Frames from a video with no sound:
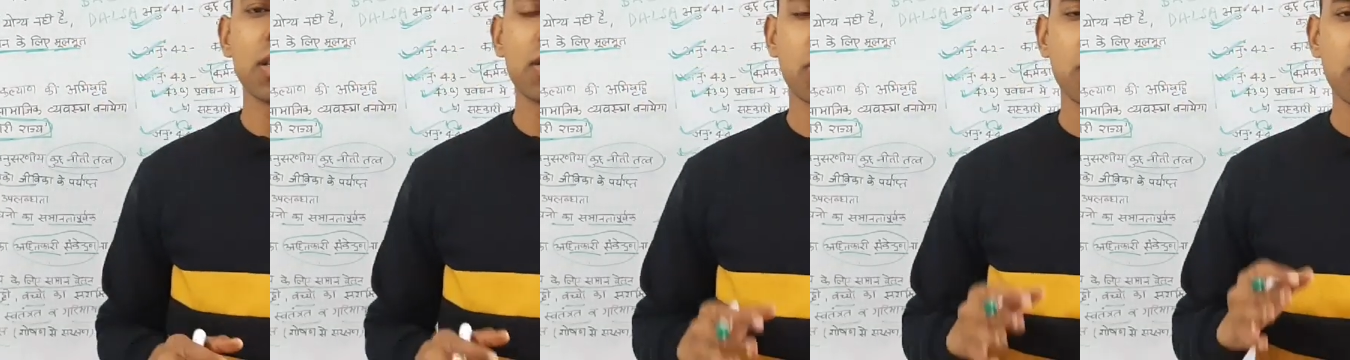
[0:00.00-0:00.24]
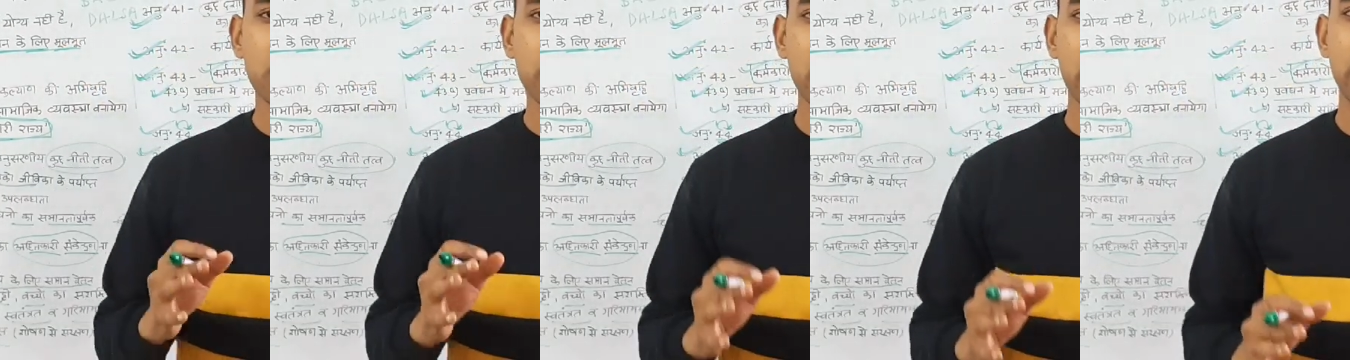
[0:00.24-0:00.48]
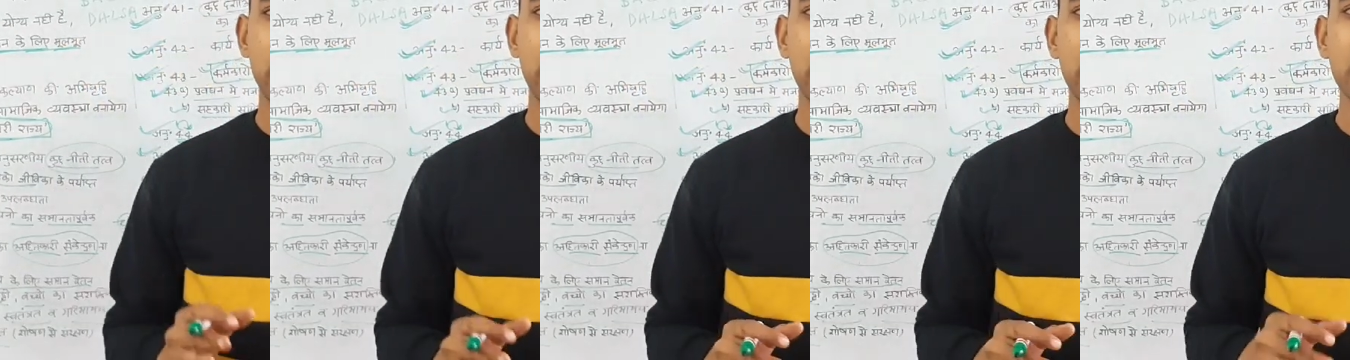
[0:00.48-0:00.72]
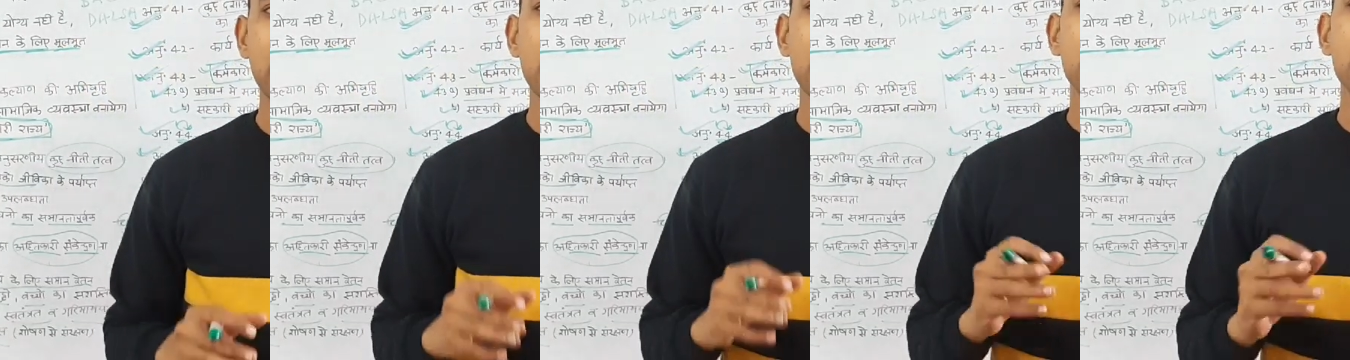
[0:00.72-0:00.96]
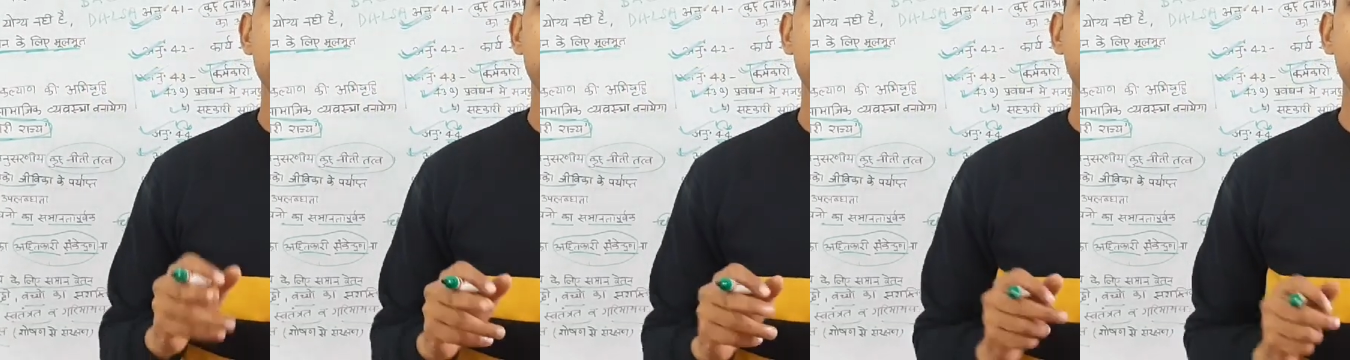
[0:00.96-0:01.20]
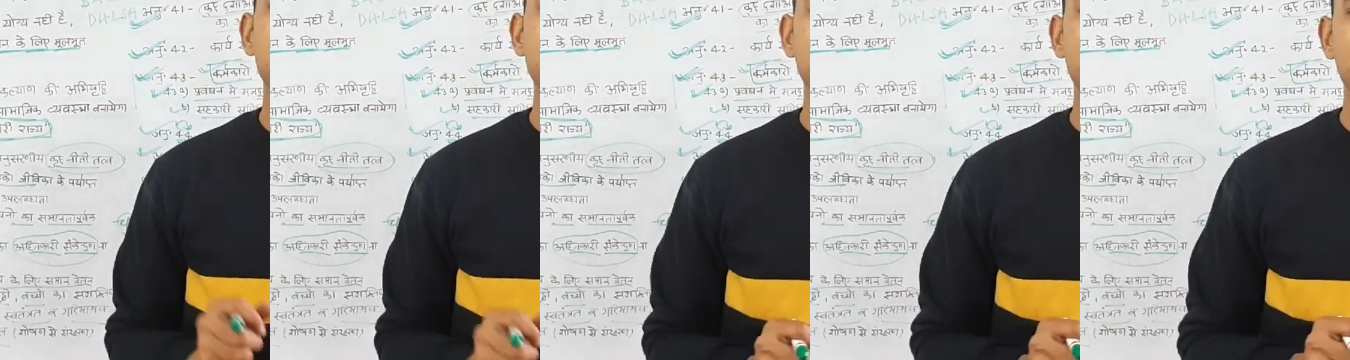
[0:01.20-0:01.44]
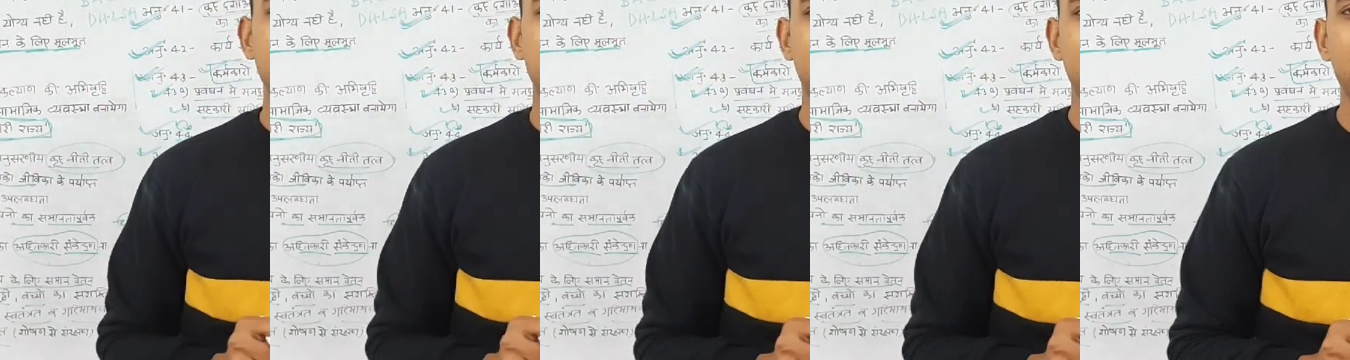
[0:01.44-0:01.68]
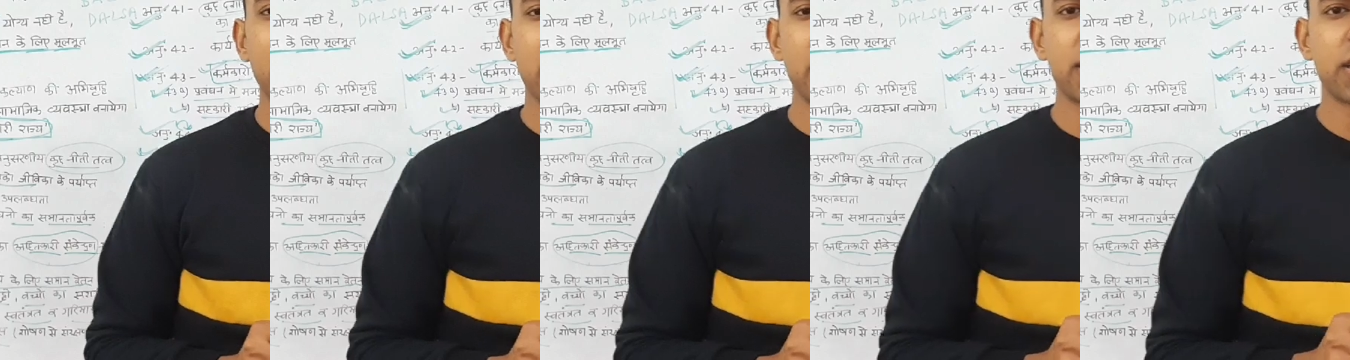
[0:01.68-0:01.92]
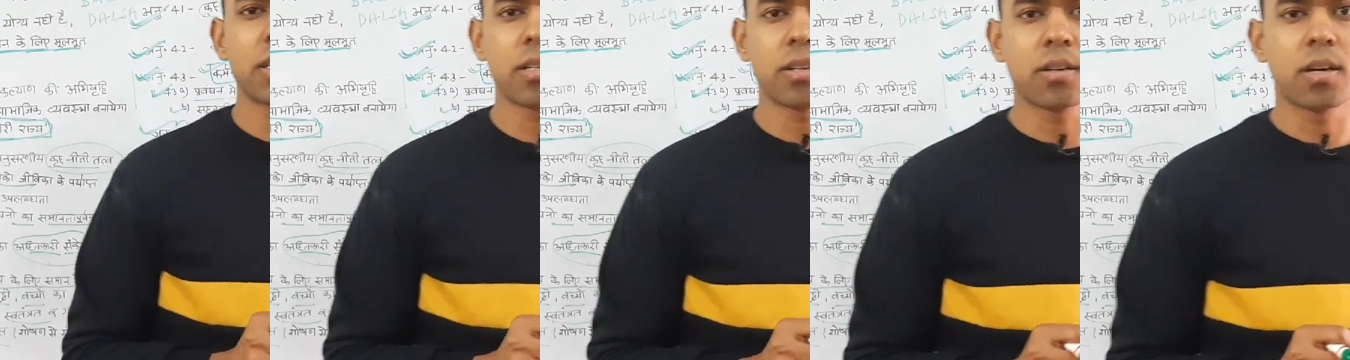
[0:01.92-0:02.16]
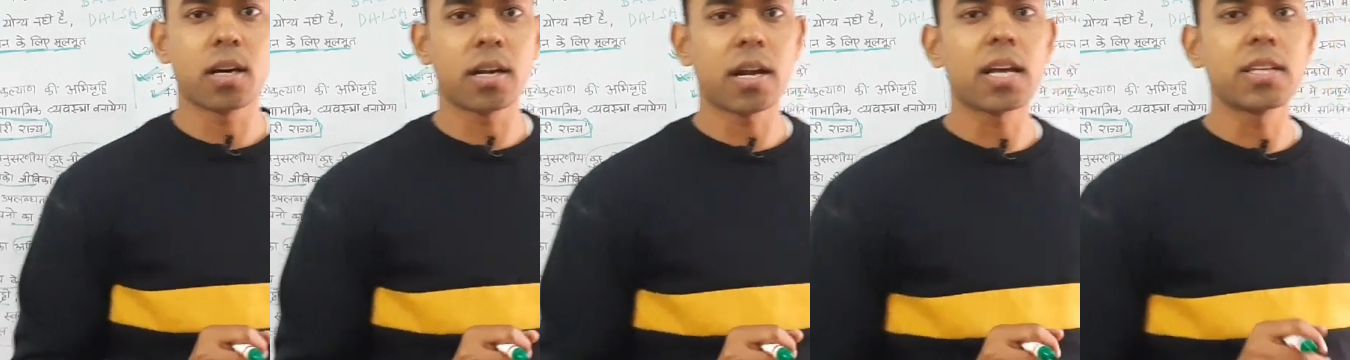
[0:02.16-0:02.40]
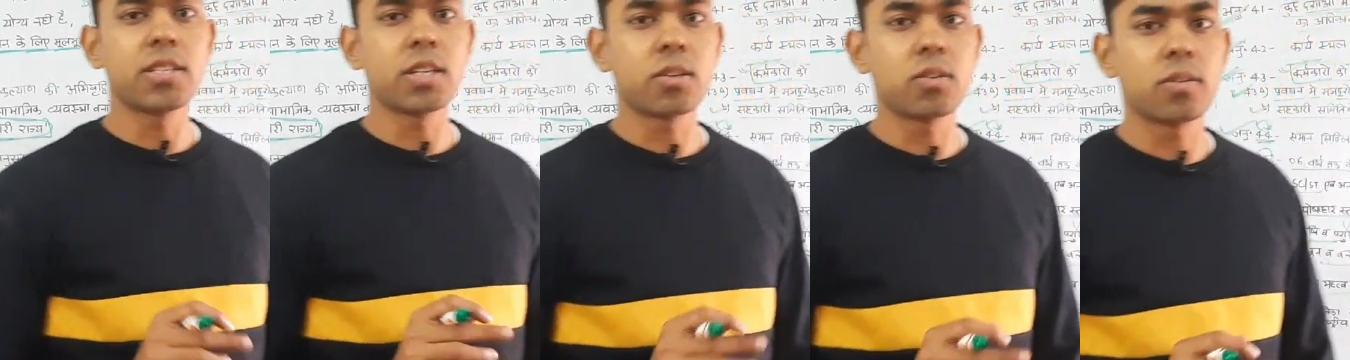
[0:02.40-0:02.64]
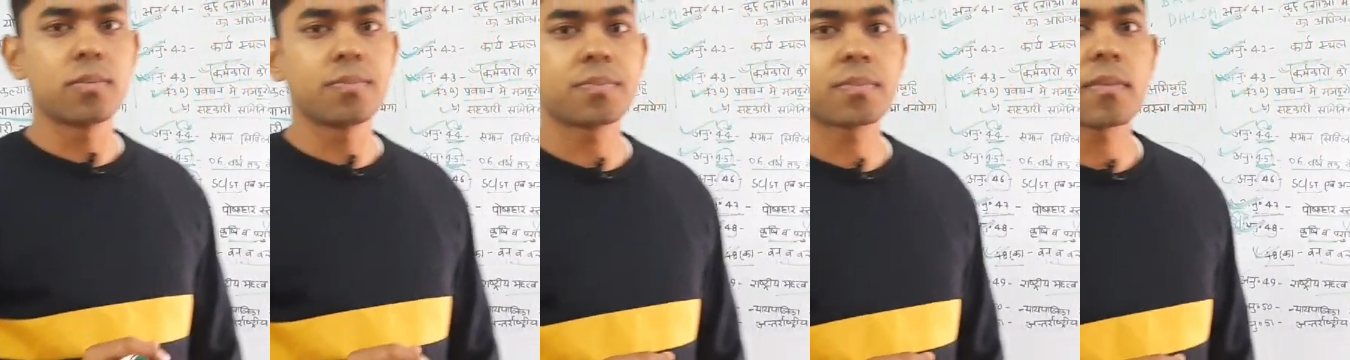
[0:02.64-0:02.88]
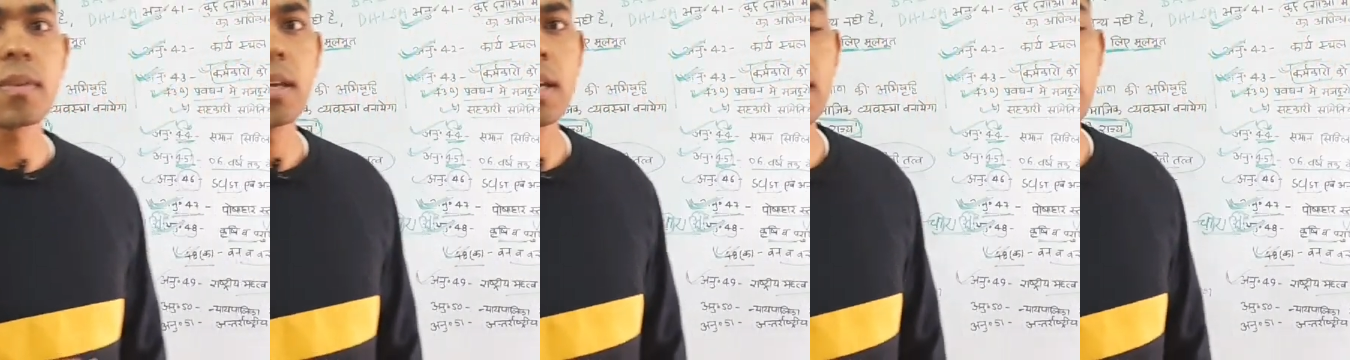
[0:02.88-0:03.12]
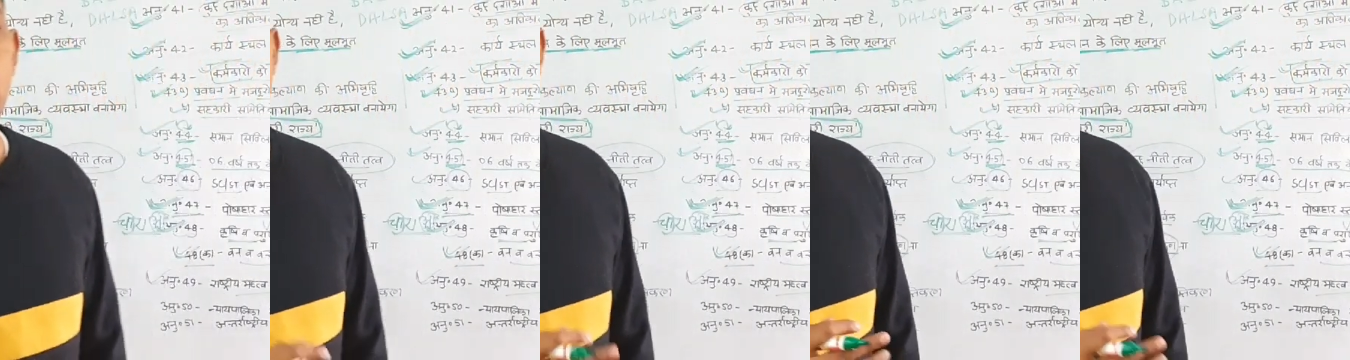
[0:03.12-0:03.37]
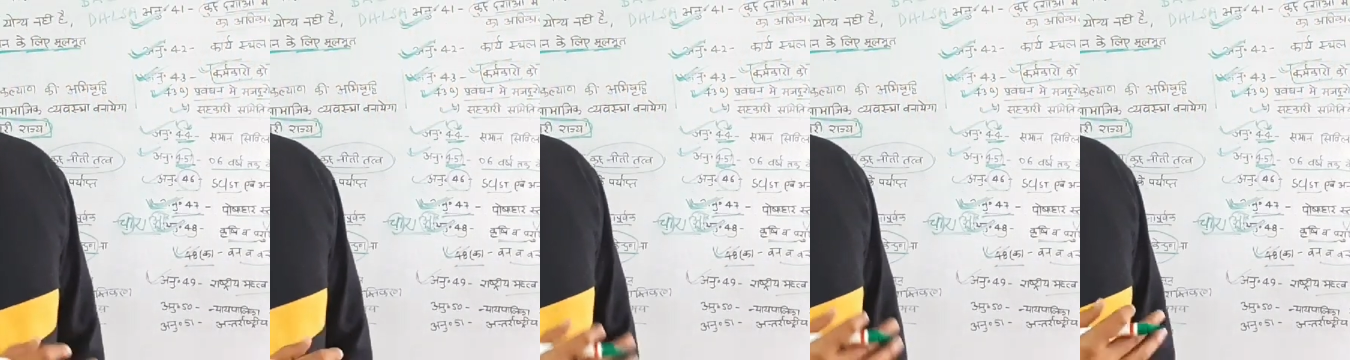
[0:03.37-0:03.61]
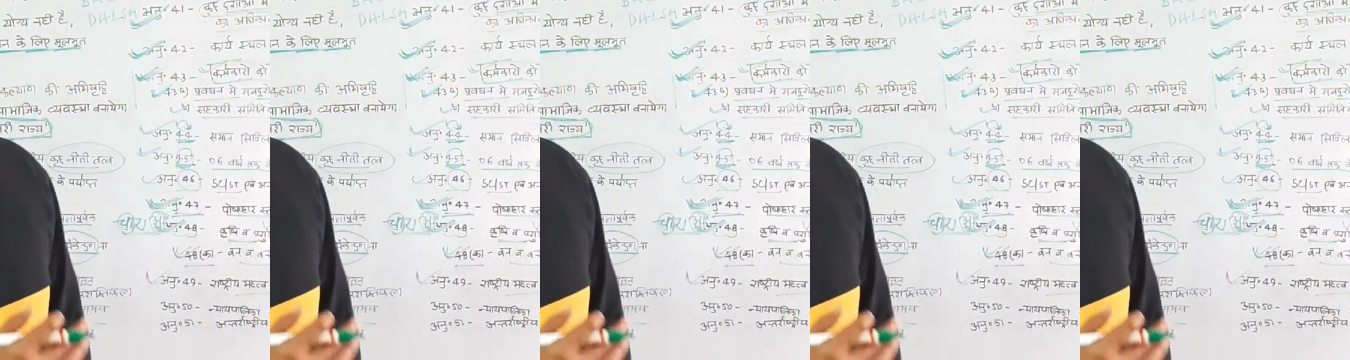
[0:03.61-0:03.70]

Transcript: तो उनका क्या है संरक्षण करना है राष्ट्र राज्य को ये राज्य का